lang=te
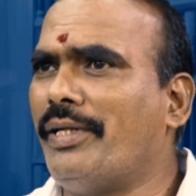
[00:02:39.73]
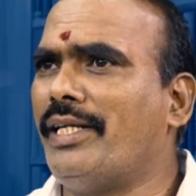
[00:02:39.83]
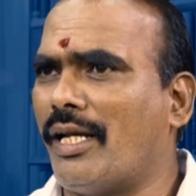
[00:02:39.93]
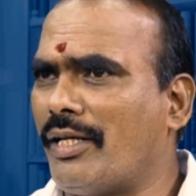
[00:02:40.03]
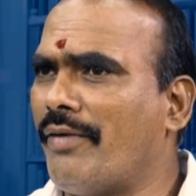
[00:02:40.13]

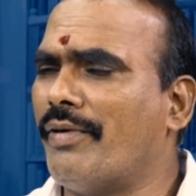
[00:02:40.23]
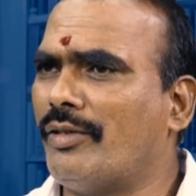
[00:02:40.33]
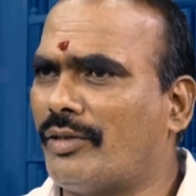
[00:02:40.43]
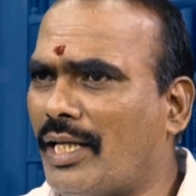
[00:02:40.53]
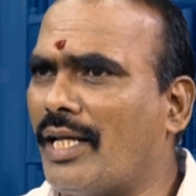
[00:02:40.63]
ఇండియాలో ఈవెన్
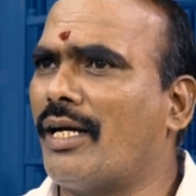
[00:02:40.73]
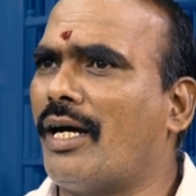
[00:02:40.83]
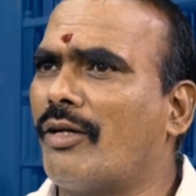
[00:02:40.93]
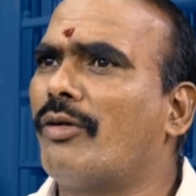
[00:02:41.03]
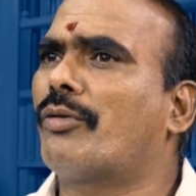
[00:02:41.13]

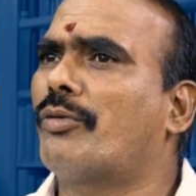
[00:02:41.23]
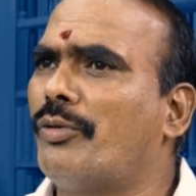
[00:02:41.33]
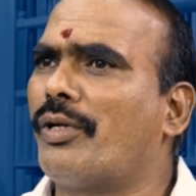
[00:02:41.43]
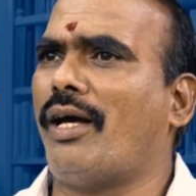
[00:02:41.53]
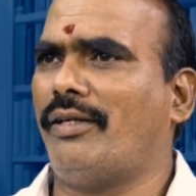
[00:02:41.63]
తెలంగాణలో
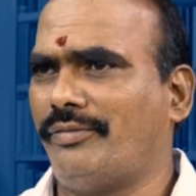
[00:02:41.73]
కూడా